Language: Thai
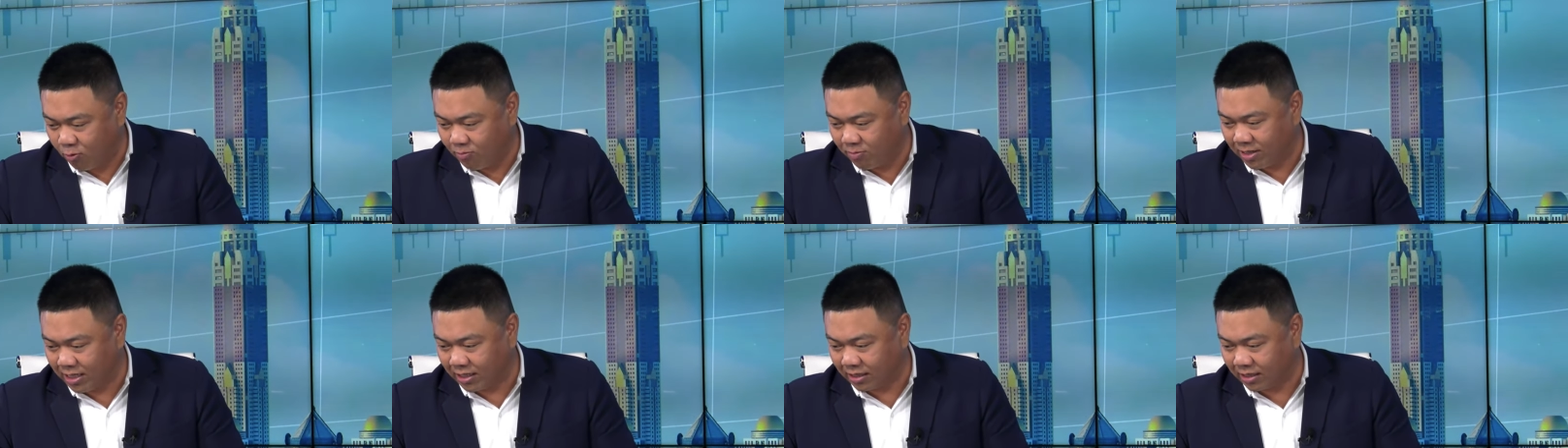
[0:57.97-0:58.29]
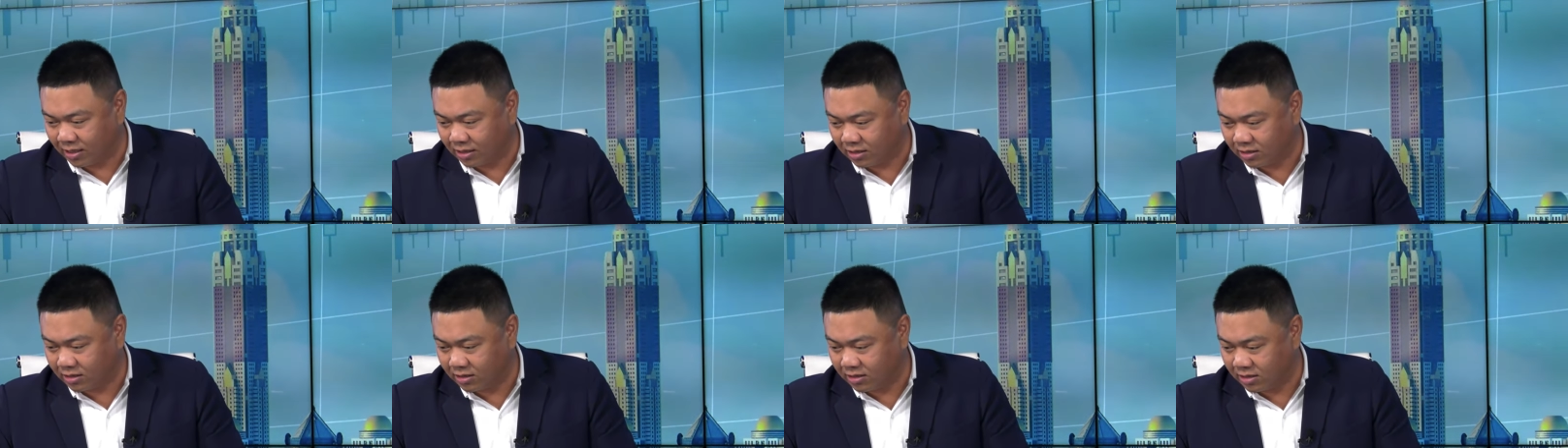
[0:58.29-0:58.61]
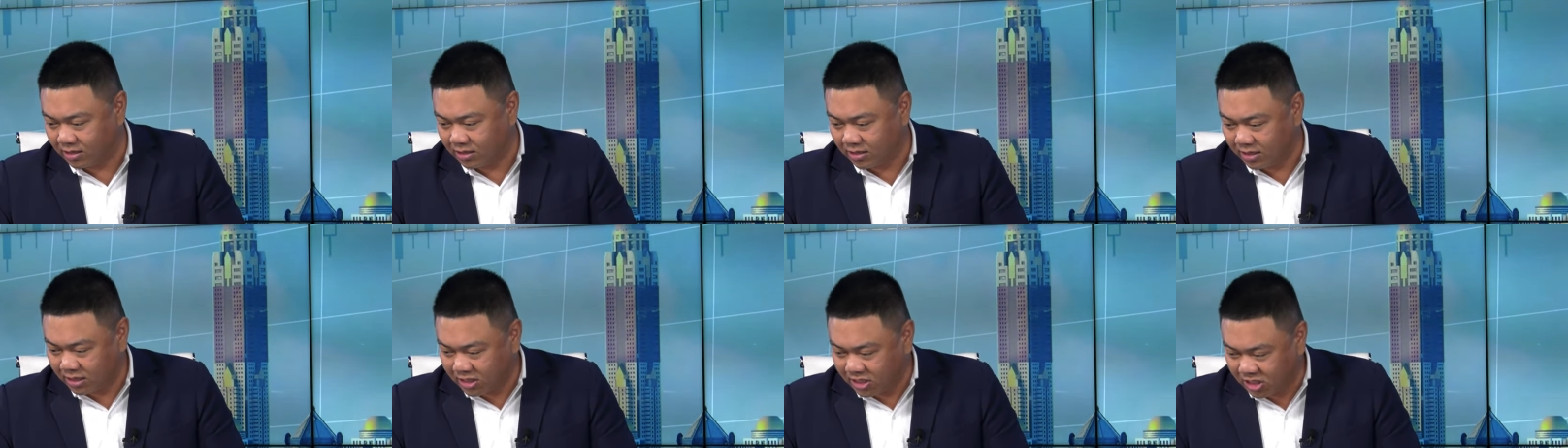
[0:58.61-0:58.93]
0
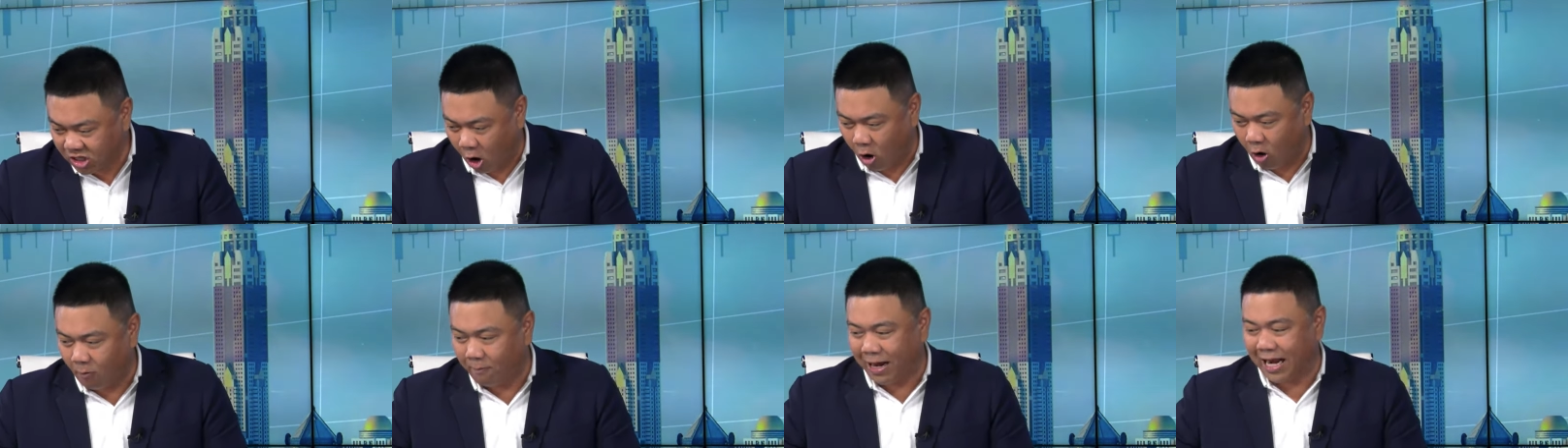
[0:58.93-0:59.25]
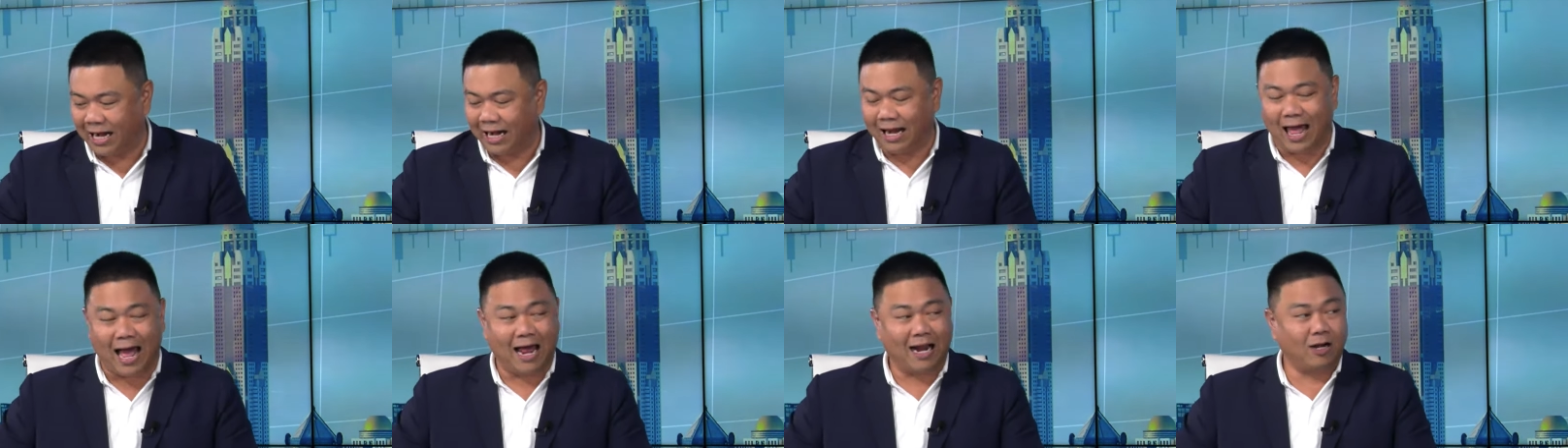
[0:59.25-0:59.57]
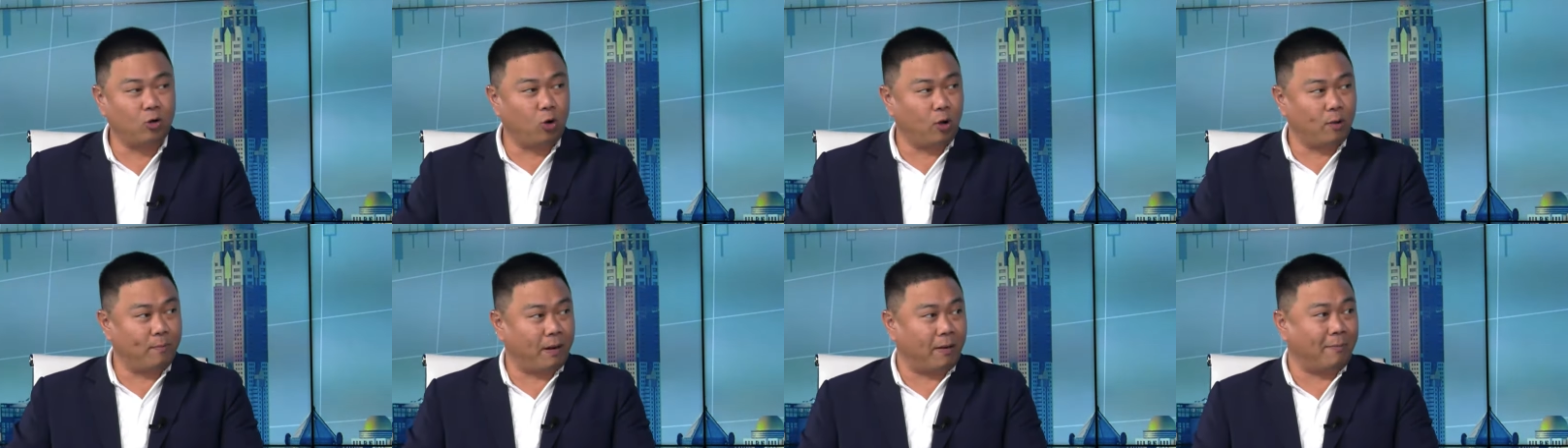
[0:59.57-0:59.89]
2,000 ล้าน โด
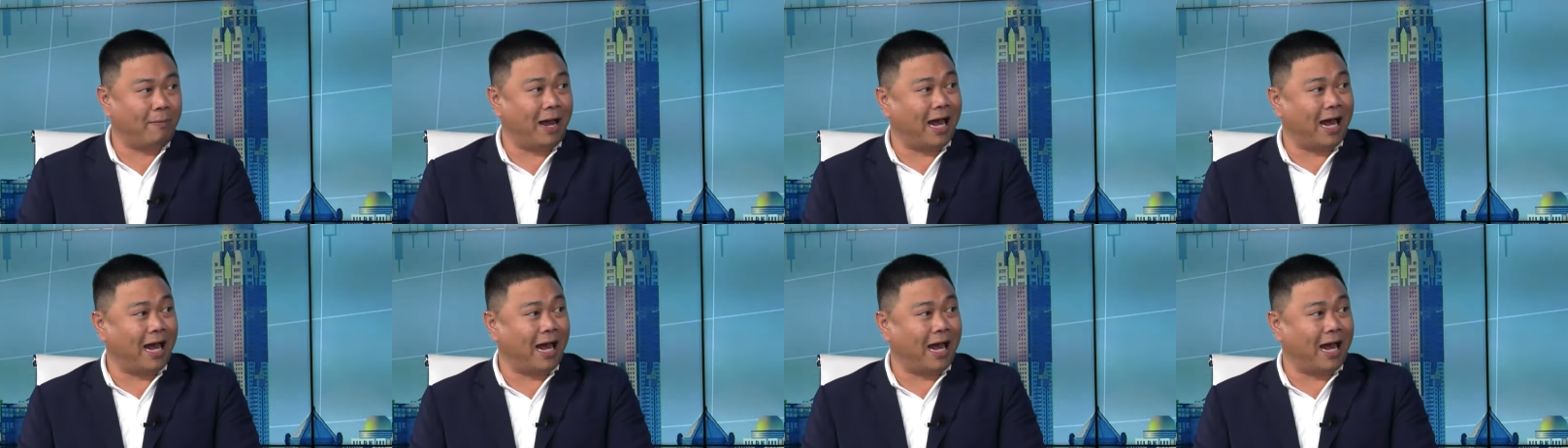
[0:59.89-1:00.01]
ยประมาณ